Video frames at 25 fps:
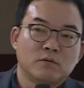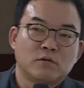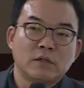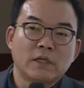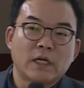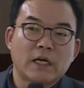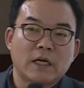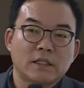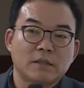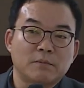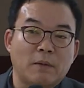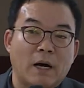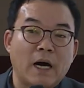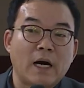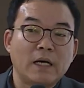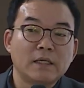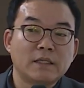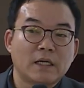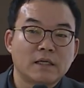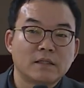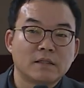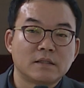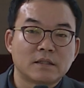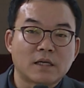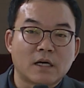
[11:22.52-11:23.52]
우리나라에서
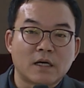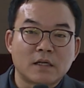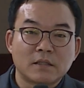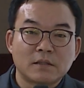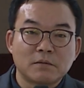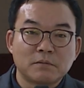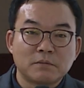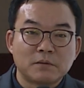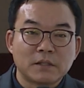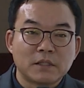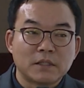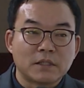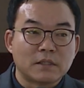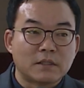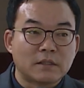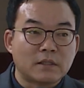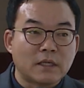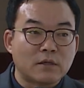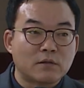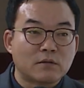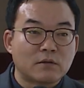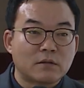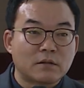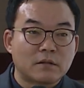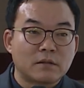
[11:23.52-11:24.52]
망하지 않는 산업이
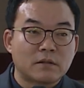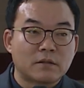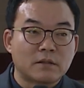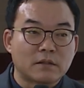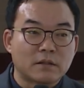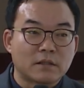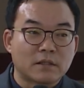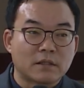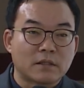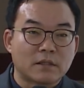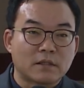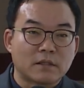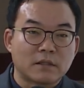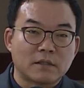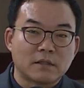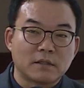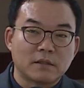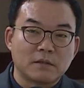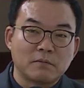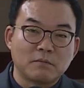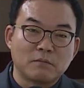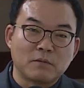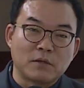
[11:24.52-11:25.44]
딱 저기